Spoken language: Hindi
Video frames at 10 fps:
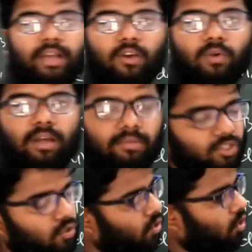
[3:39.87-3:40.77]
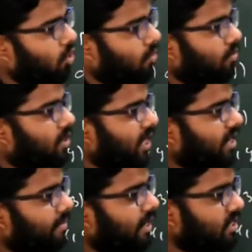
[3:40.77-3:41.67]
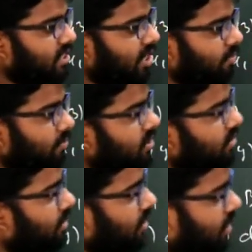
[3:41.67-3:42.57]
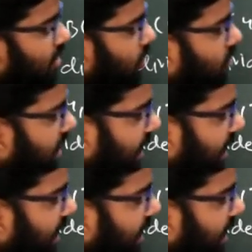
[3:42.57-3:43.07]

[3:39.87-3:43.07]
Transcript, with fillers: वैल्यू आया बच्चों वो क्या गया माइनस नाइन अपॉइंट सेवन तो वो आ